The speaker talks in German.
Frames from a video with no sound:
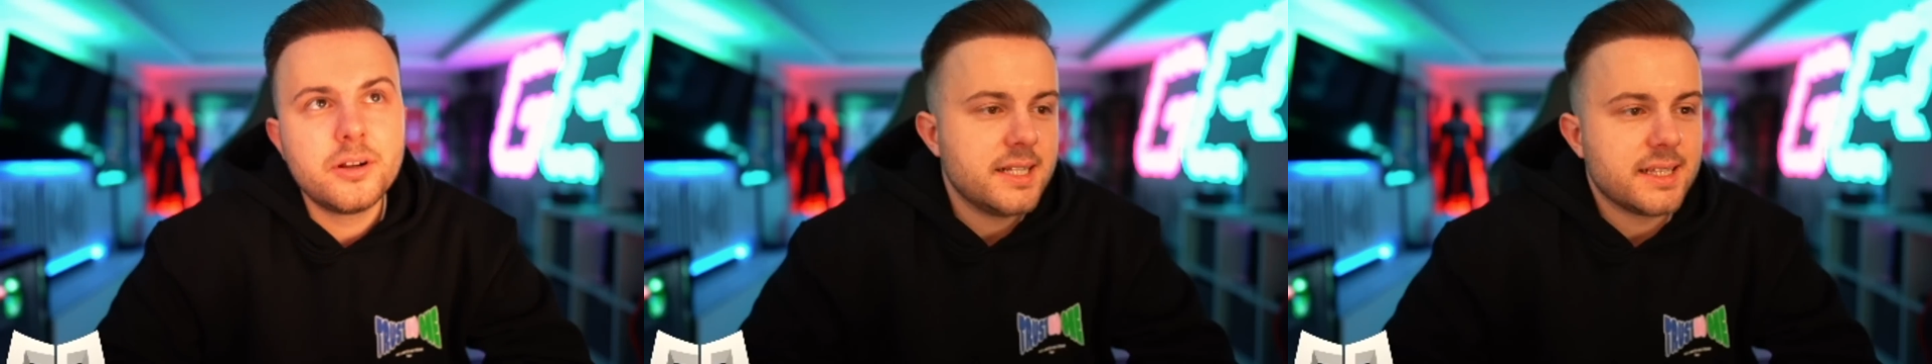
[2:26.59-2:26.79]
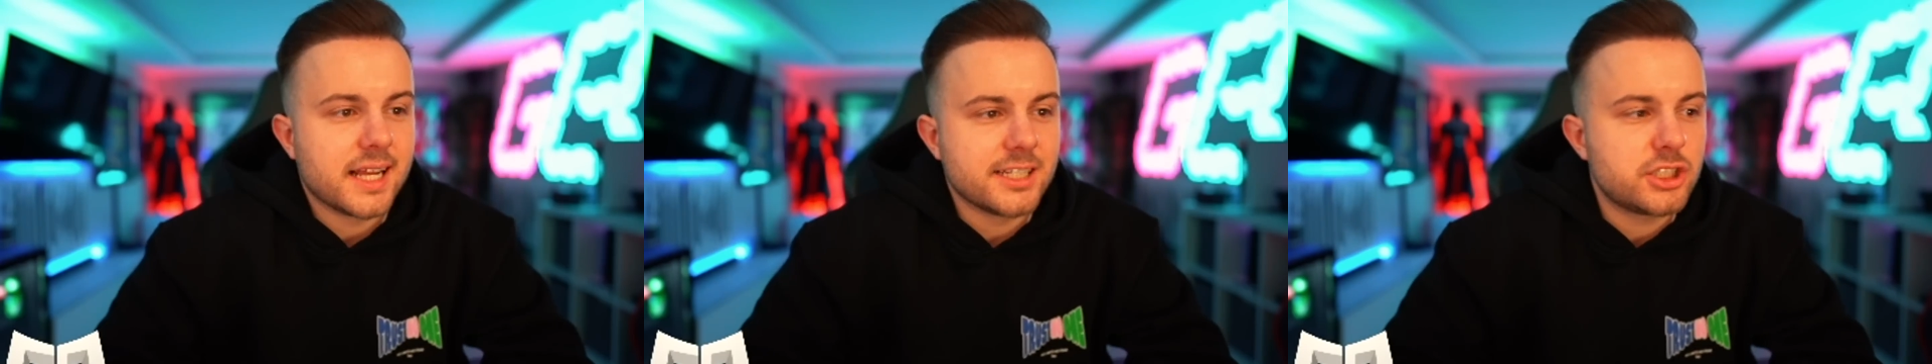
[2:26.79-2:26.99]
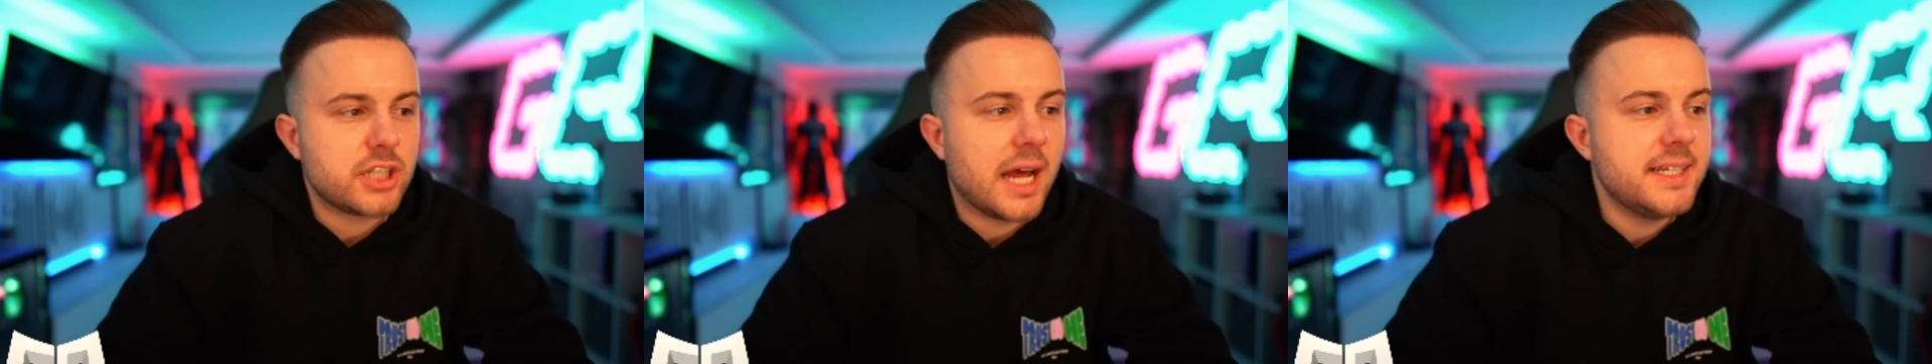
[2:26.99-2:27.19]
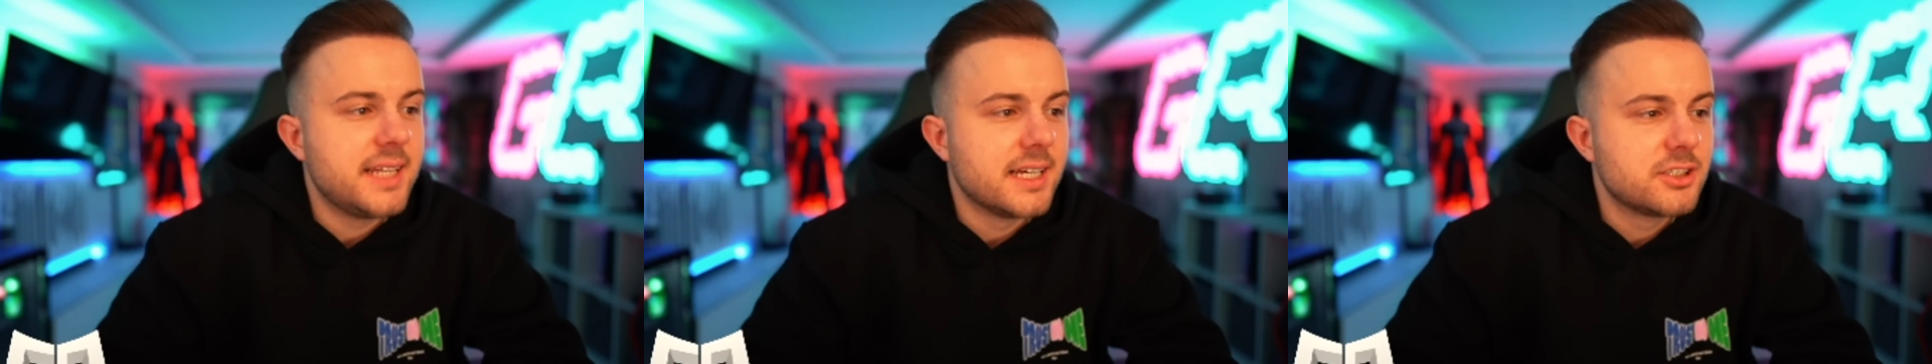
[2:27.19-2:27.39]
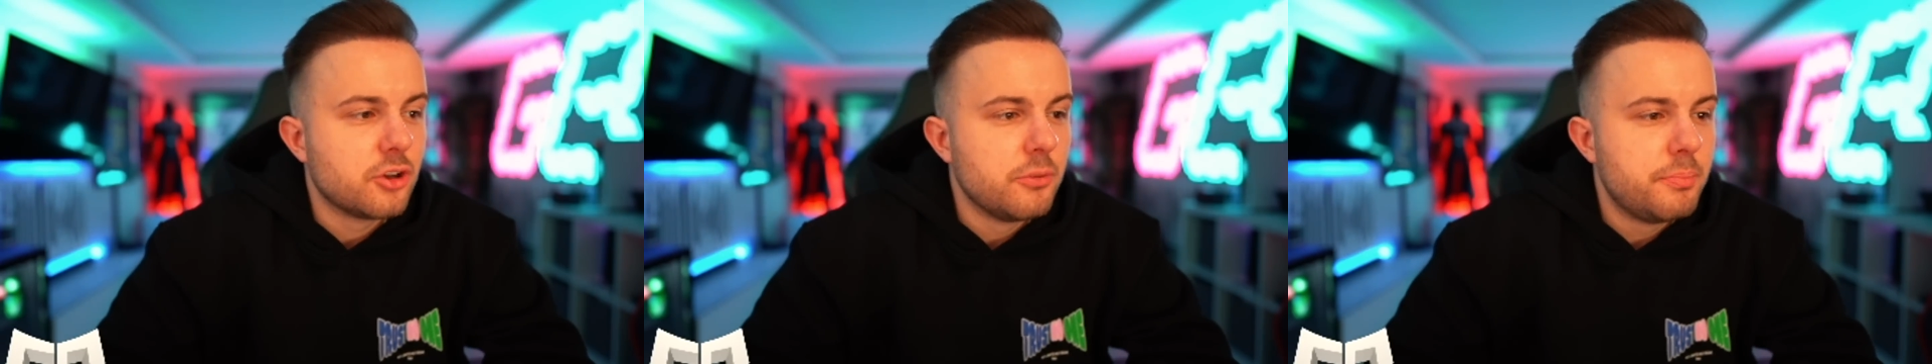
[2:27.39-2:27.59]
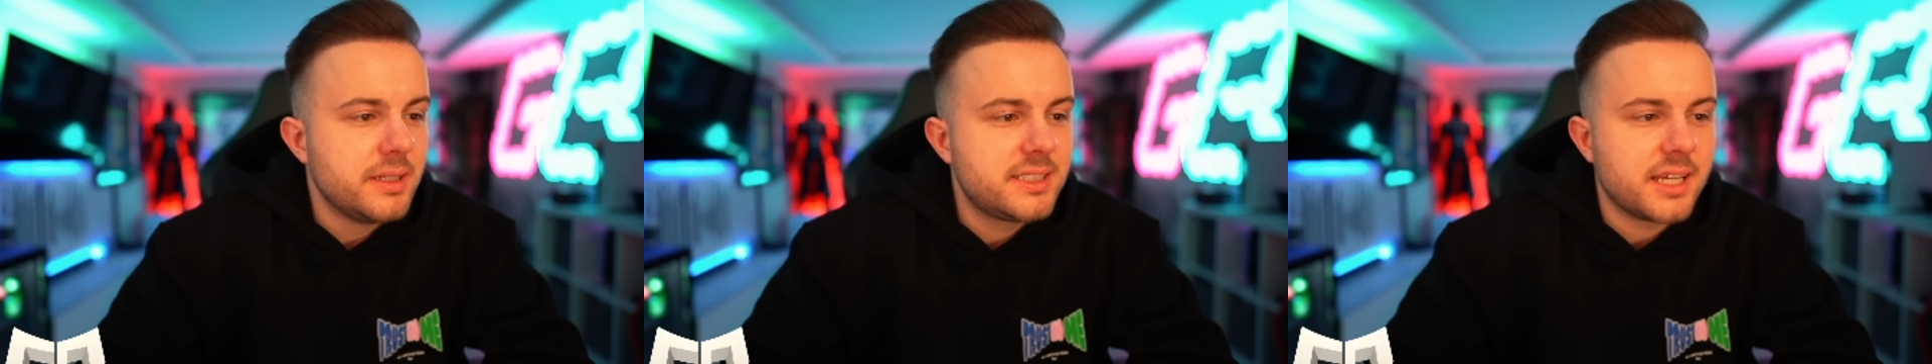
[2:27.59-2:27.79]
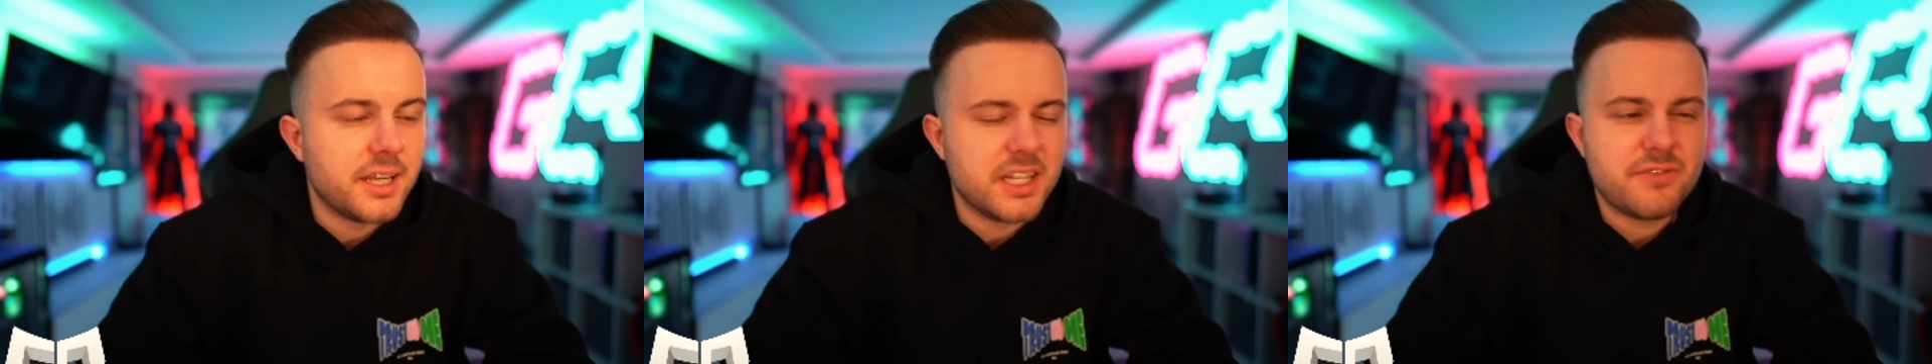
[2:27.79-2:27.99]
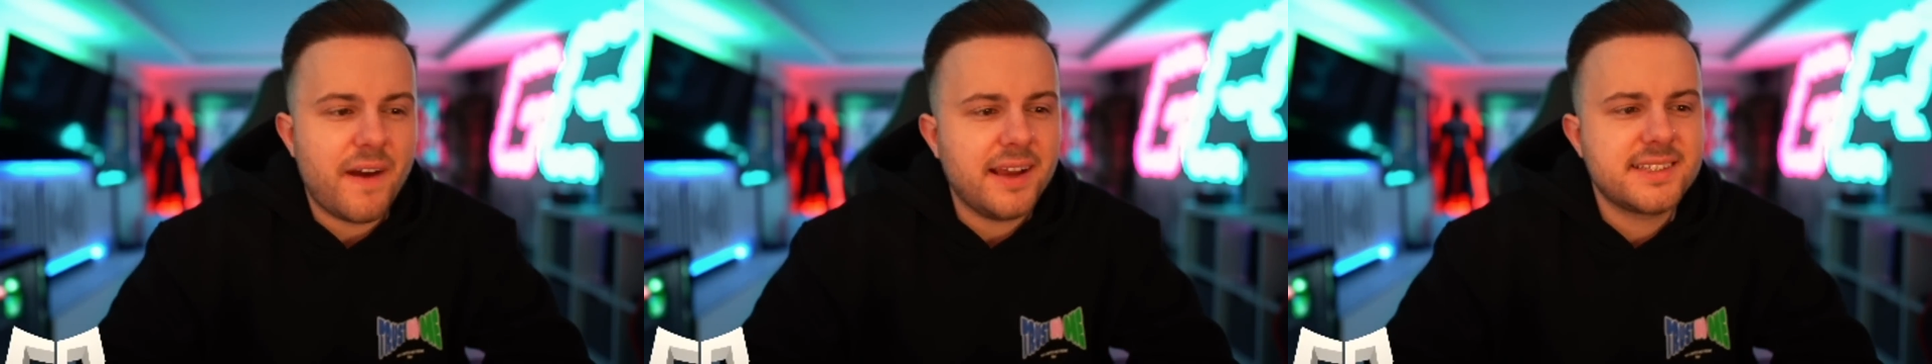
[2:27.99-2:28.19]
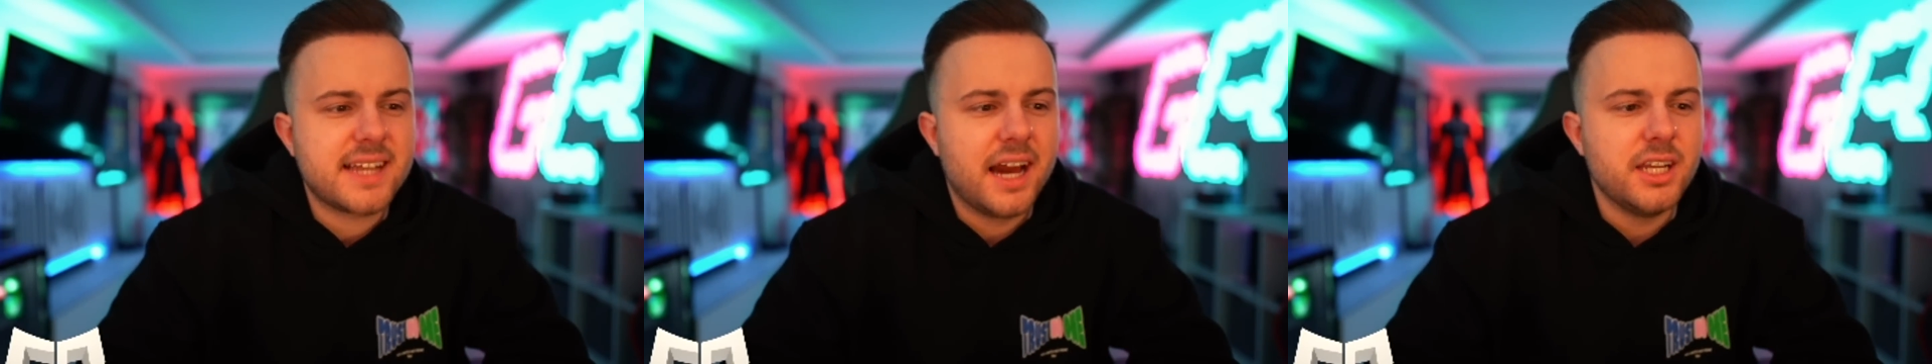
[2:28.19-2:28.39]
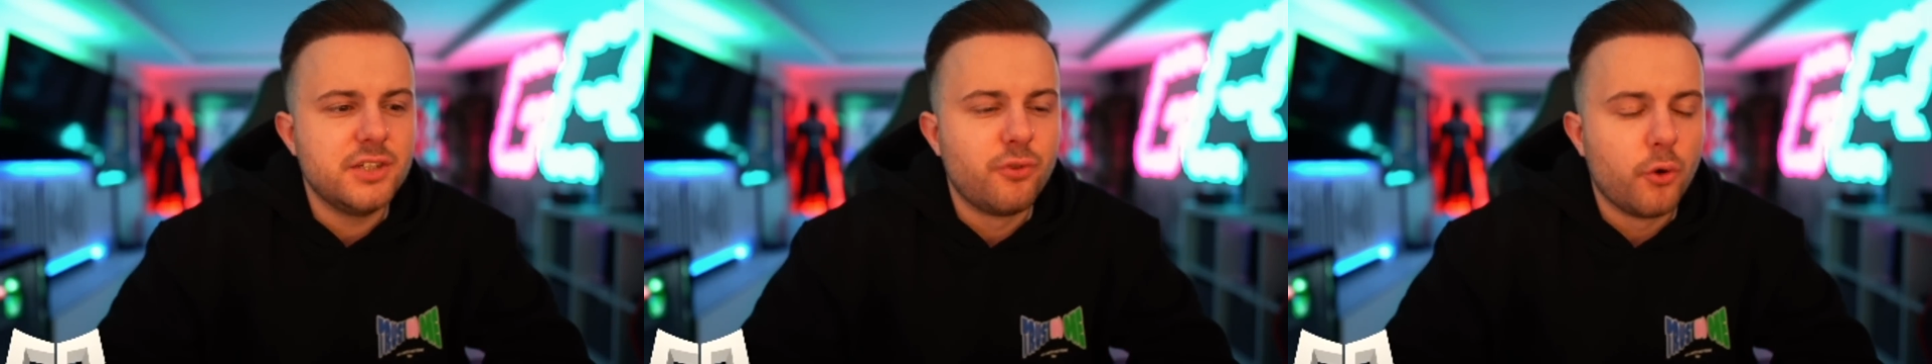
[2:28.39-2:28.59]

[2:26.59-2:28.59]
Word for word: Das stand ja so ein bisschen, ich weiß gar nicht,